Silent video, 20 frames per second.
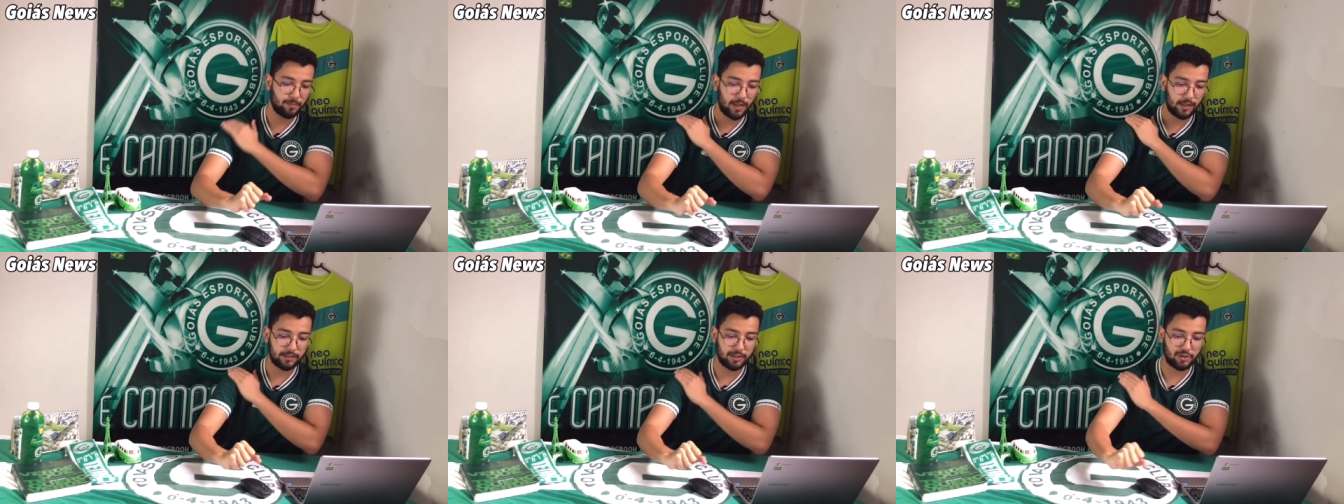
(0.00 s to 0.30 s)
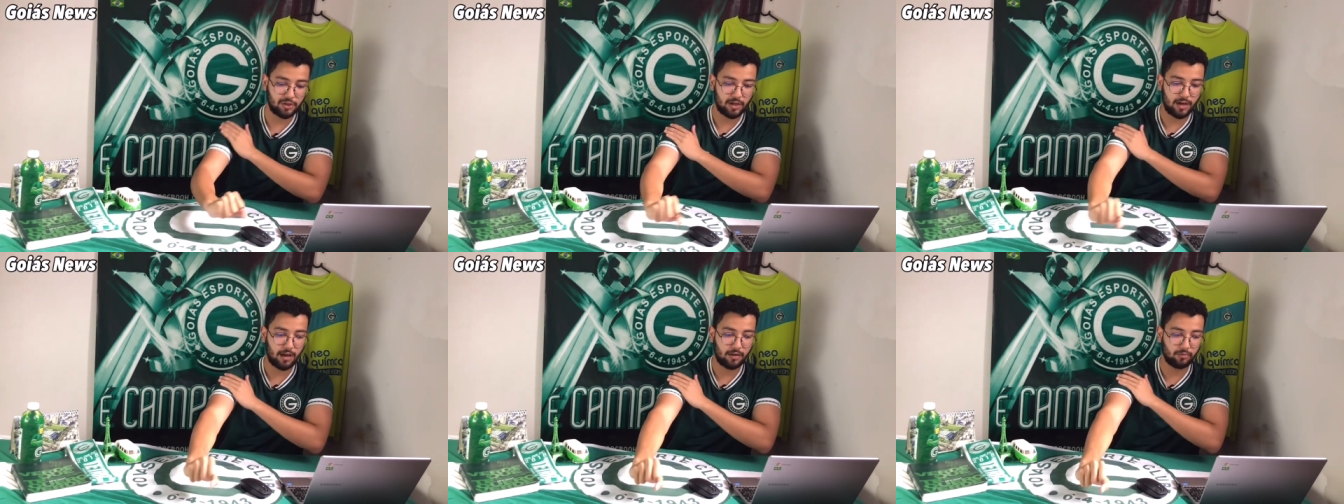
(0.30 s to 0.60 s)
até
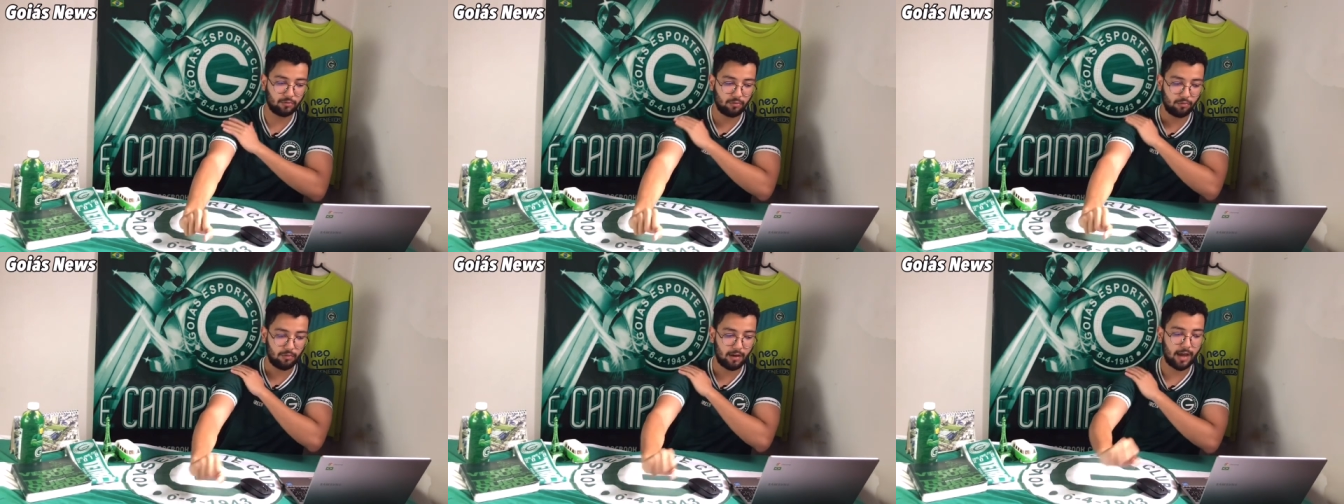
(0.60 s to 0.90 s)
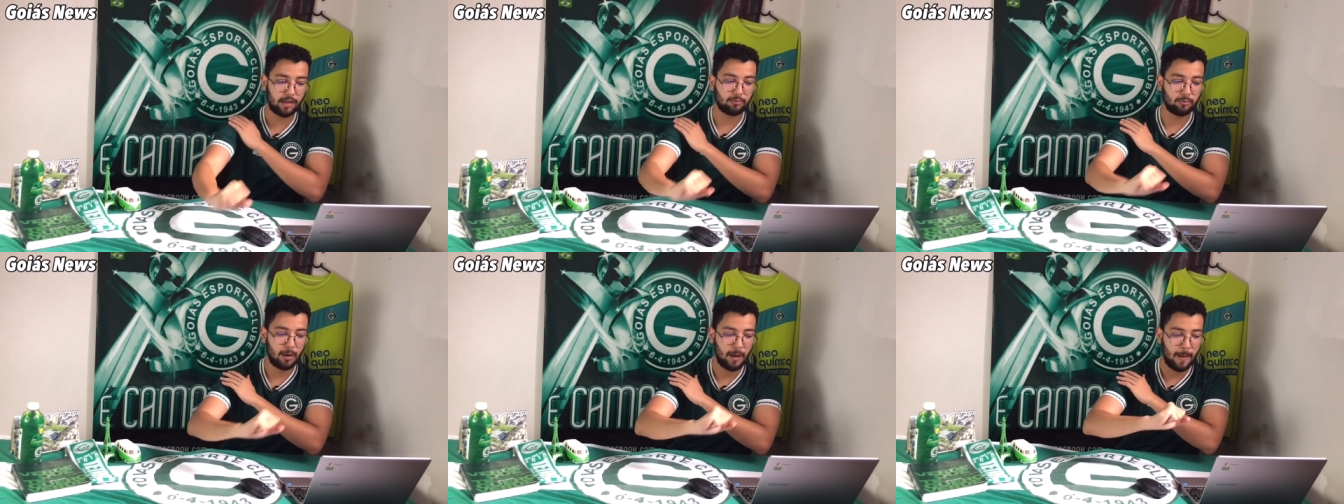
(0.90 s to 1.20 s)
chegar no
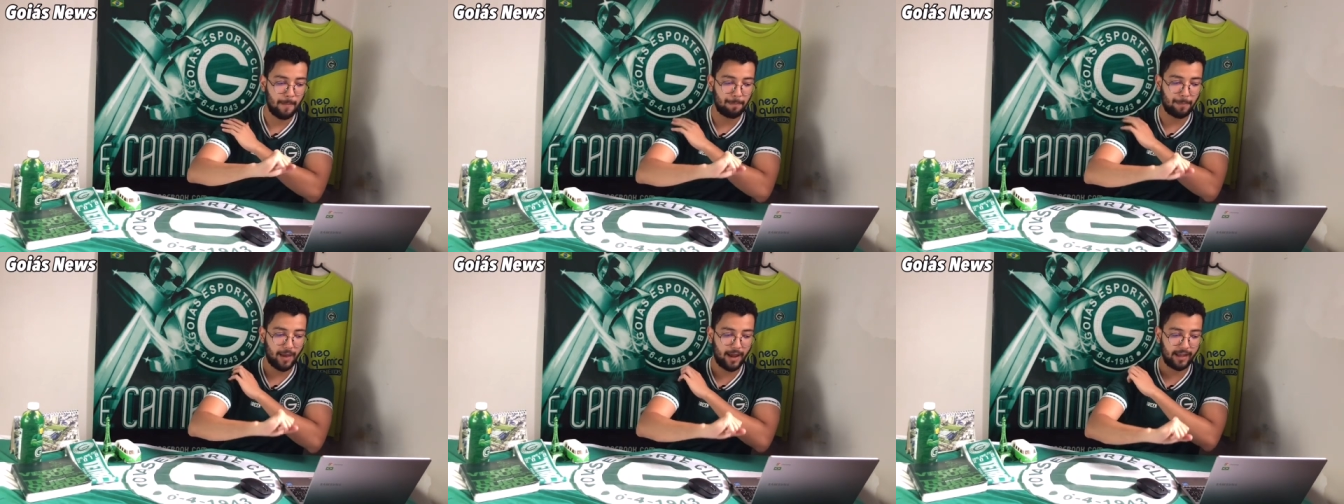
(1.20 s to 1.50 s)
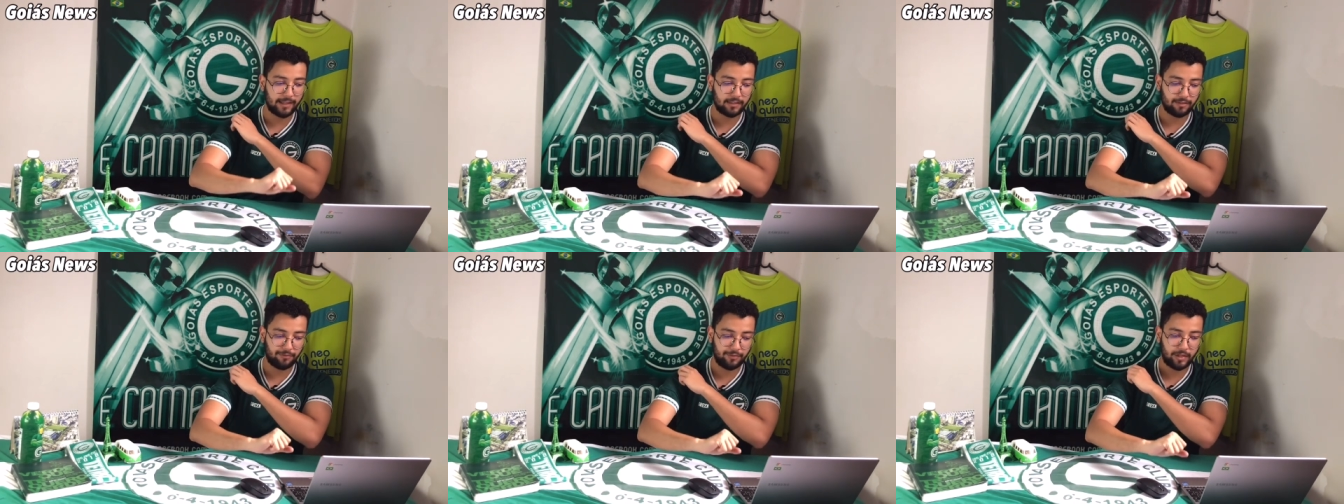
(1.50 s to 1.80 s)
Dourado na
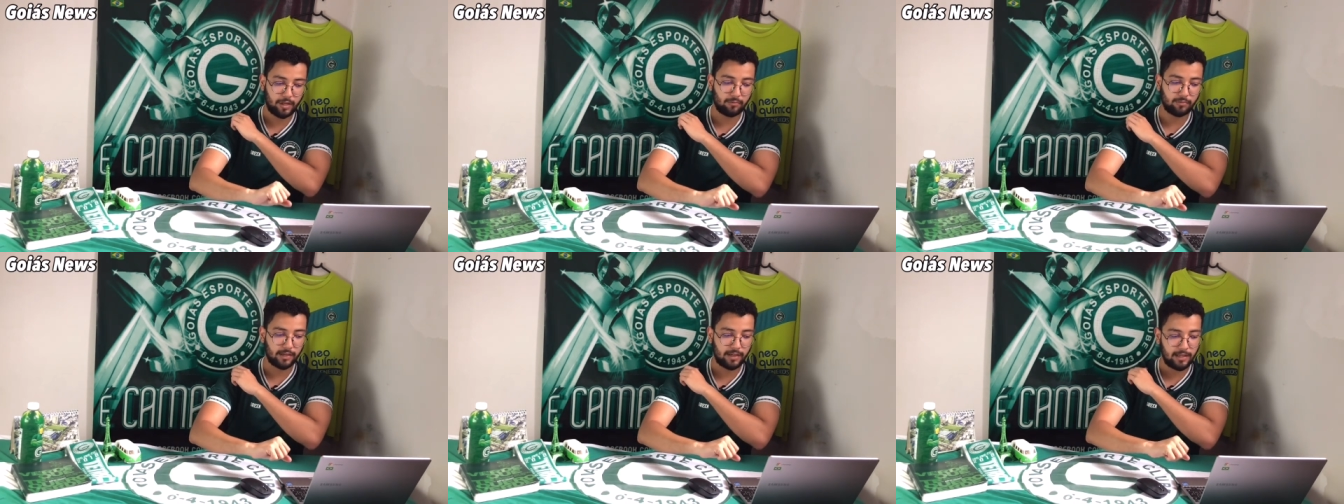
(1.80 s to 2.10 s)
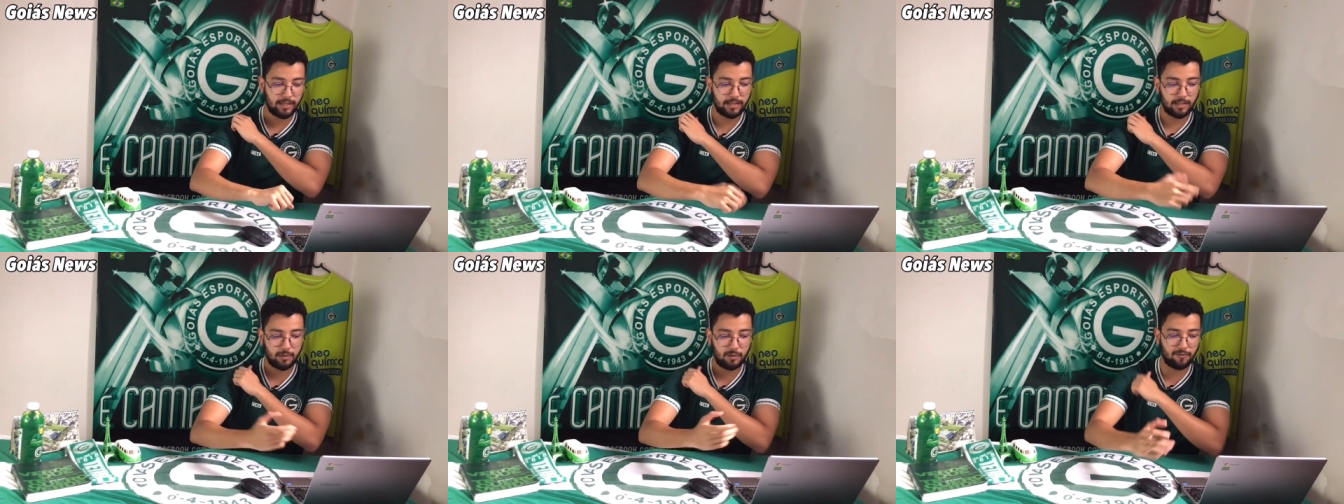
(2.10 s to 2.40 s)
reta final daquele ano